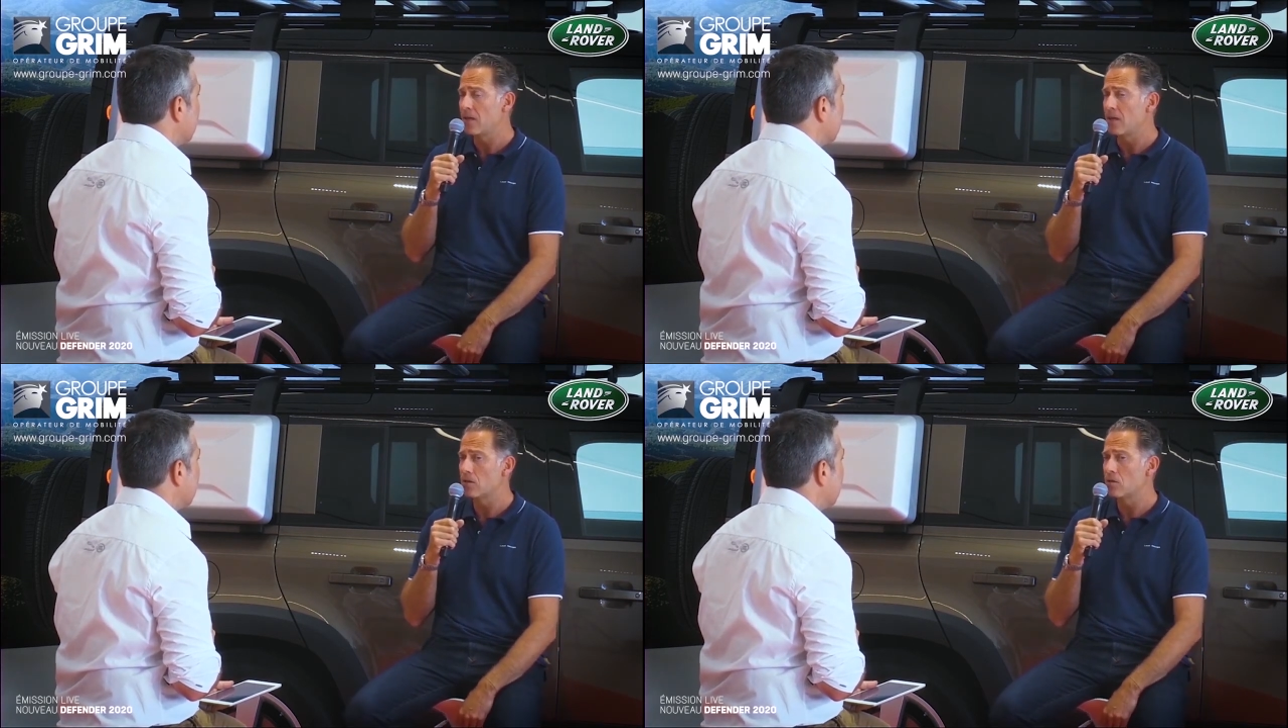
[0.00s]

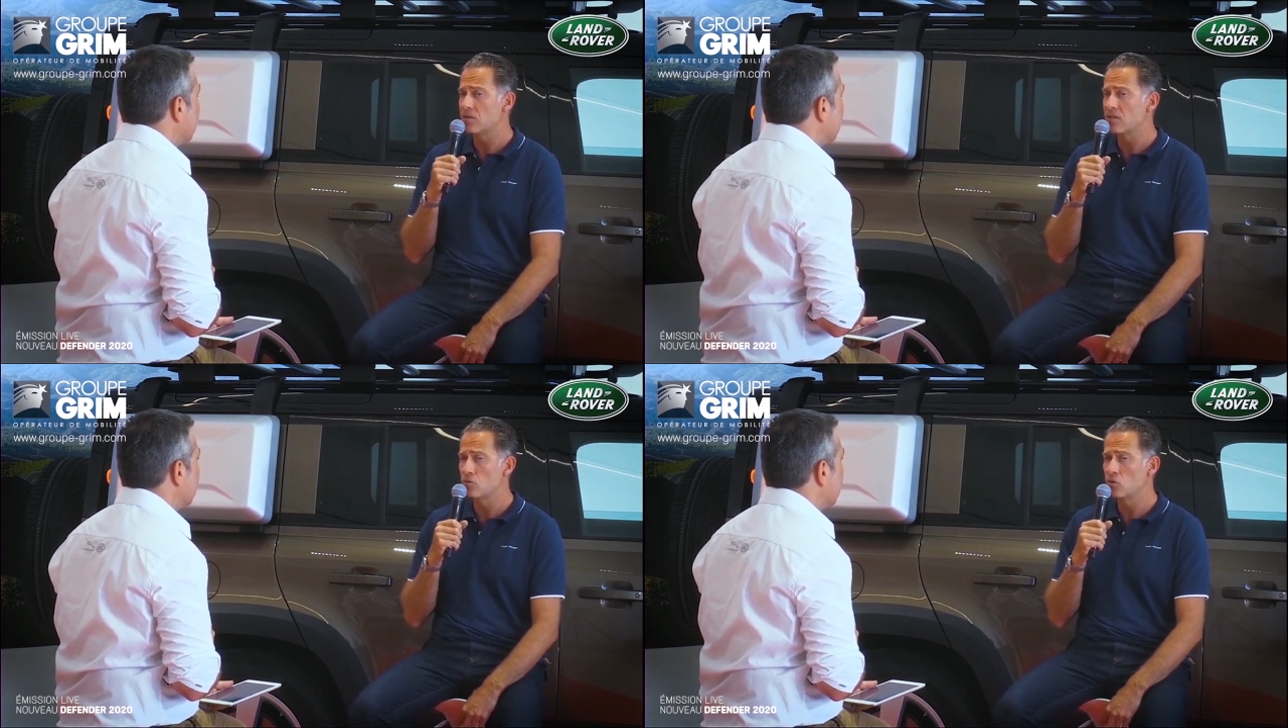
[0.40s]
Et
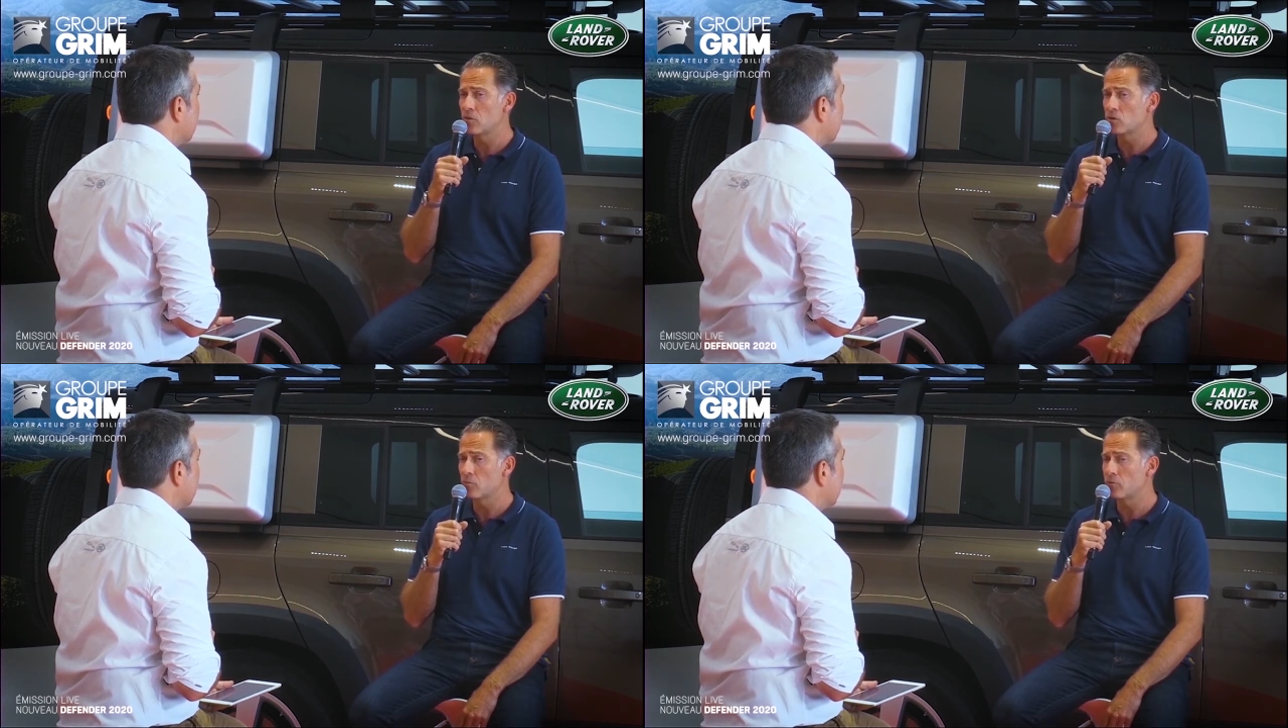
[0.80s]
cette
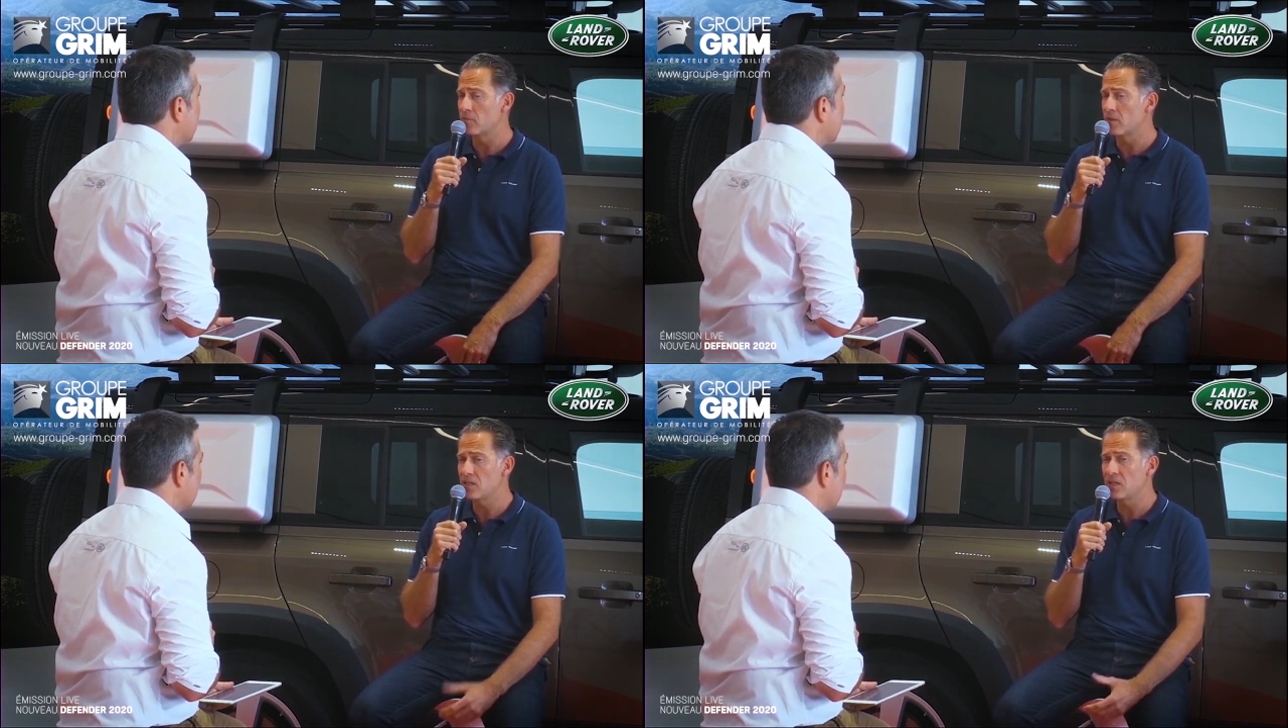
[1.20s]
suspension
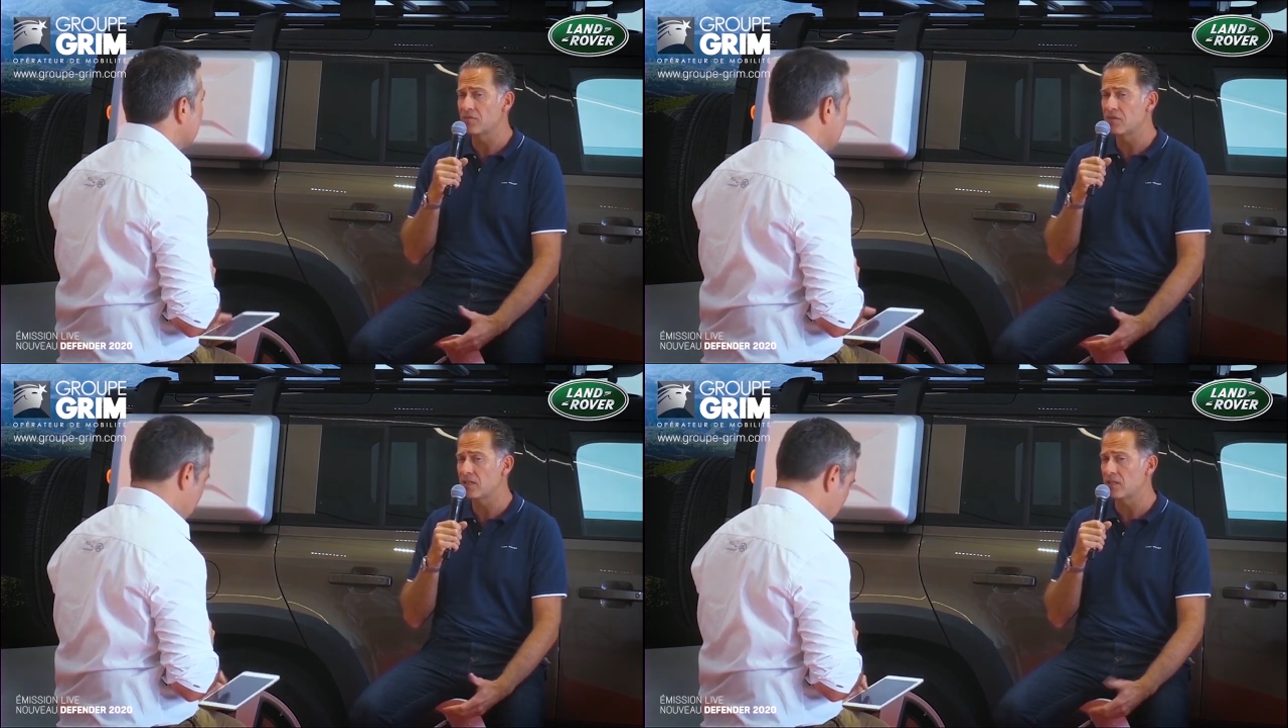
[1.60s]
pneumatique,
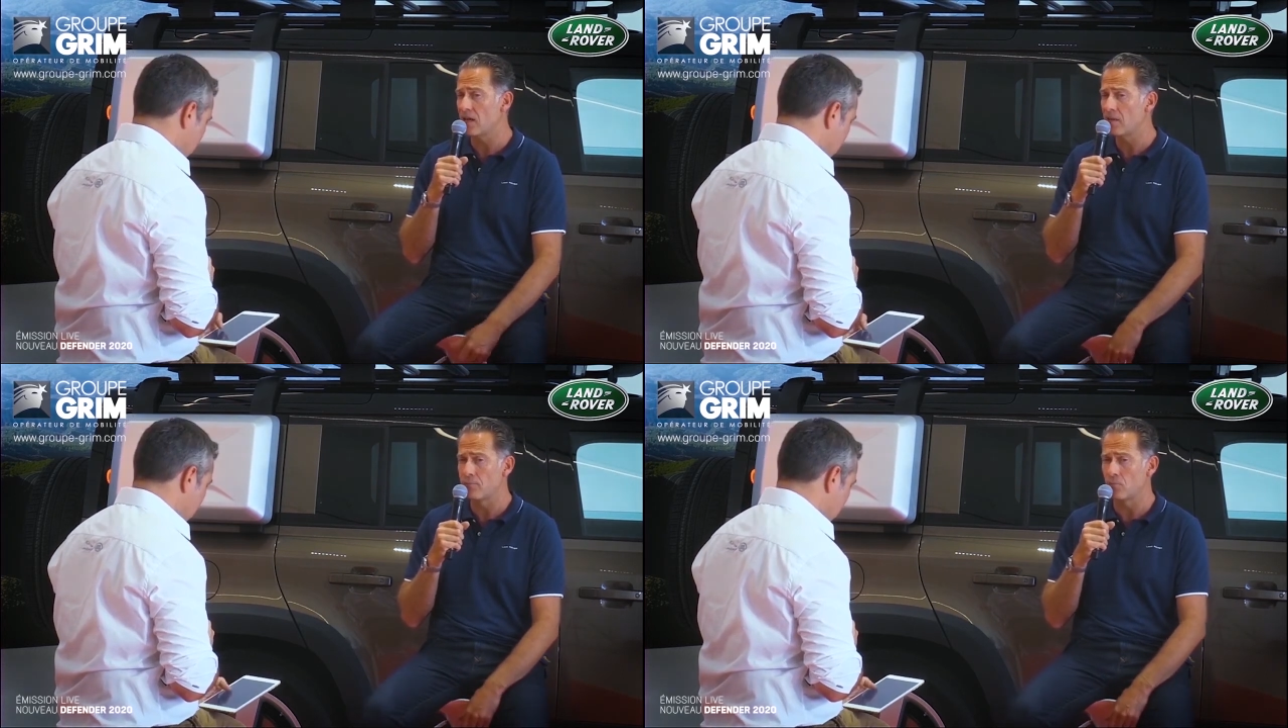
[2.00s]
en fait,
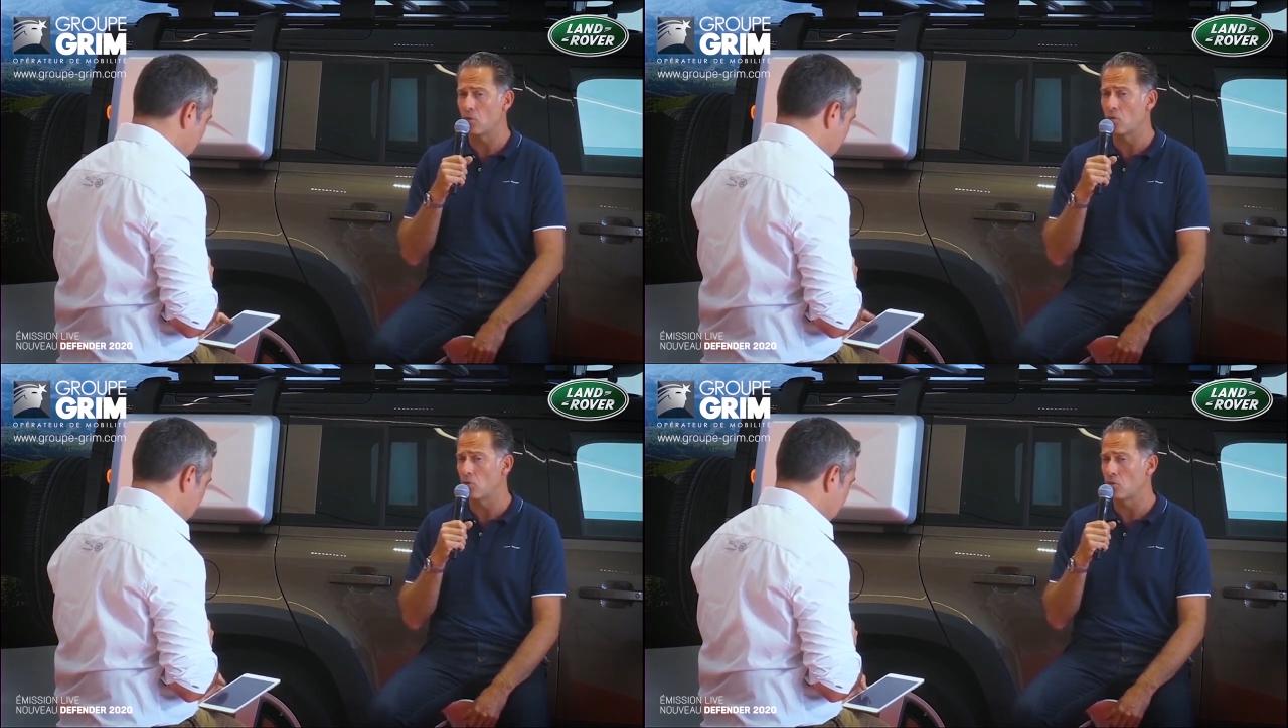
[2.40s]
est là
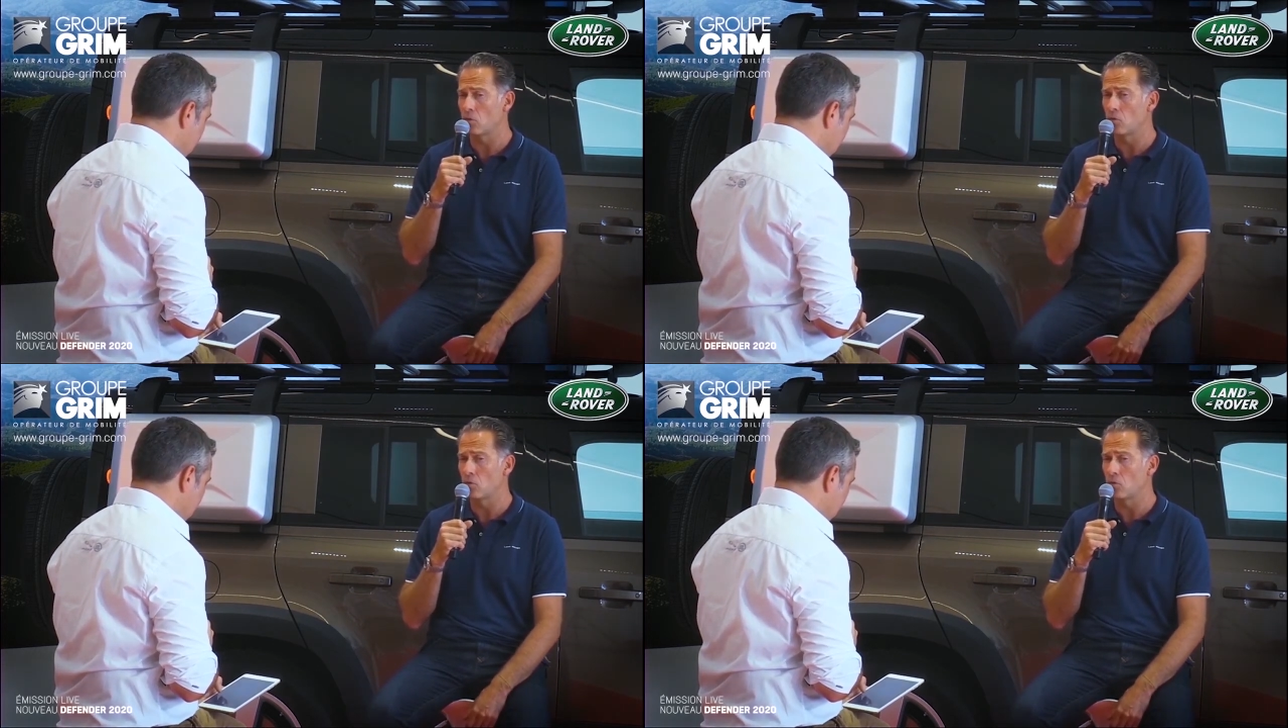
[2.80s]
pour